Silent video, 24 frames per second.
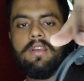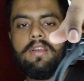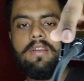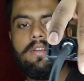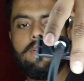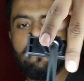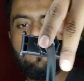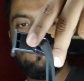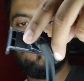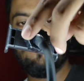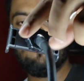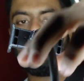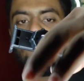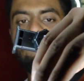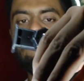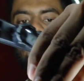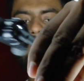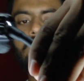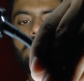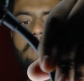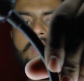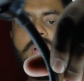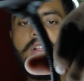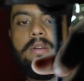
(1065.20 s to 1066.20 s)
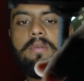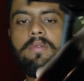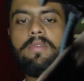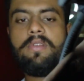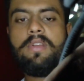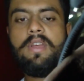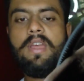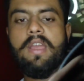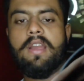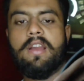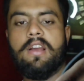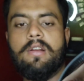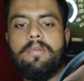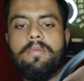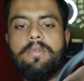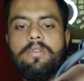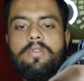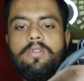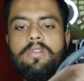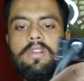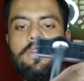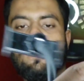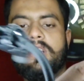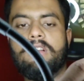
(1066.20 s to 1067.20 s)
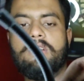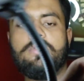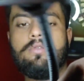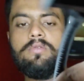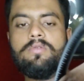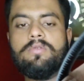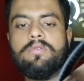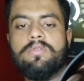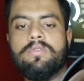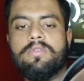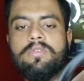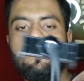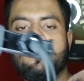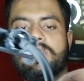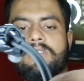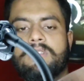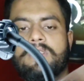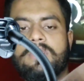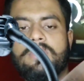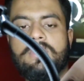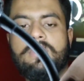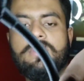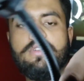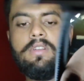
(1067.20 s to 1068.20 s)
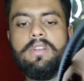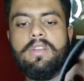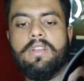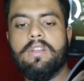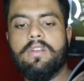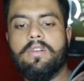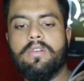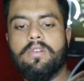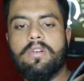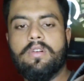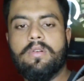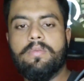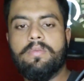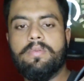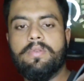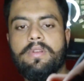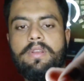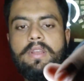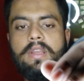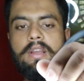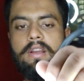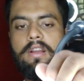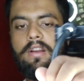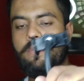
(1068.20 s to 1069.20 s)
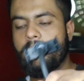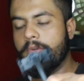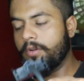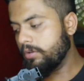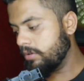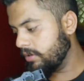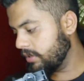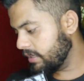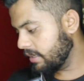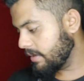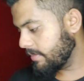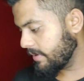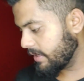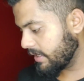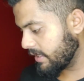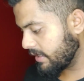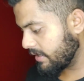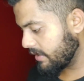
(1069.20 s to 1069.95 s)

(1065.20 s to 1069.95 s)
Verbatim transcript: है इसका हैंगर भी खोल देता हूँ ये देखो ये हैंगर भी खोल दिया मैंने